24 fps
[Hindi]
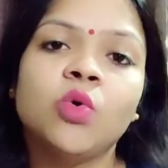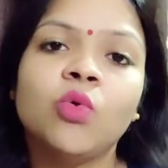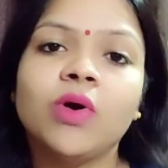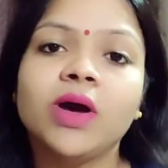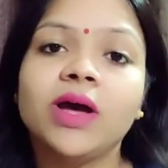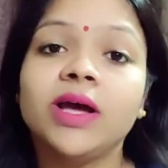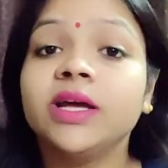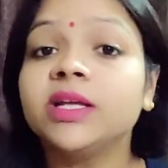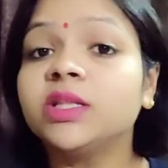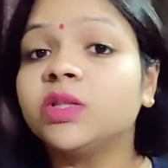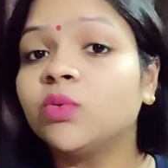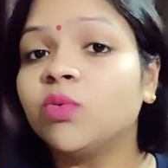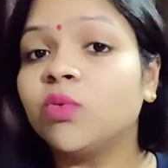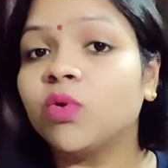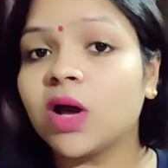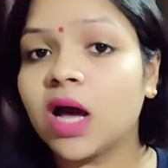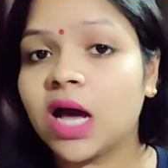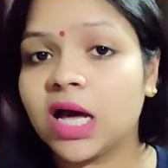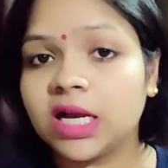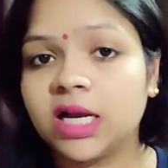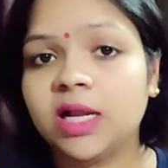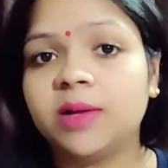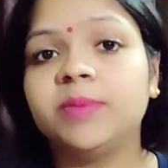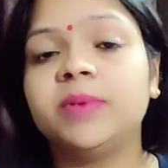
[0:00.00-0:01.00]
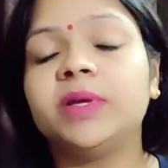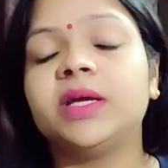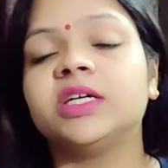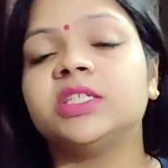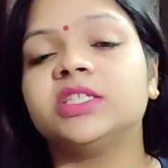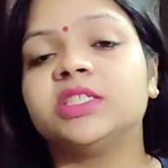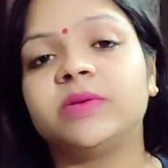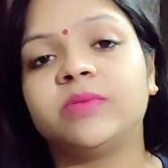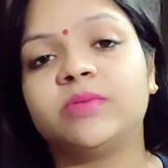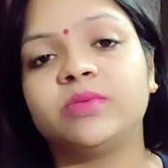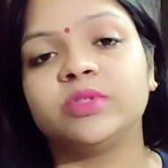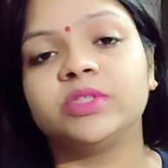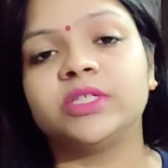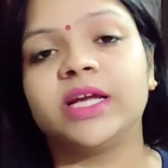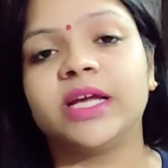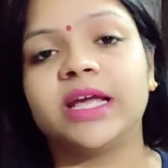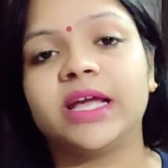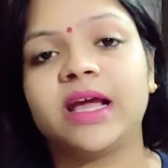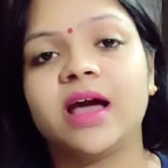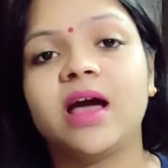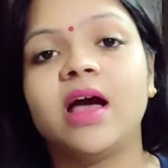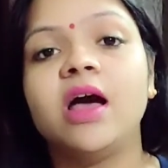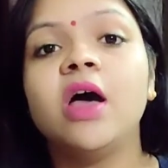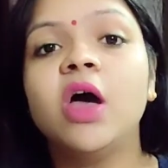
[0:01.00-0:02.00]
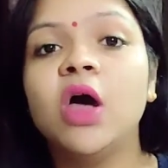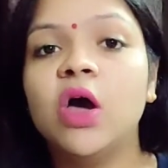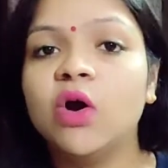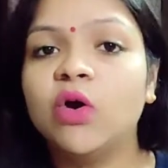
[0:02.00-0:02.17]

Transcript: हुआ है तो वो खाना भी हजम हो जाएगा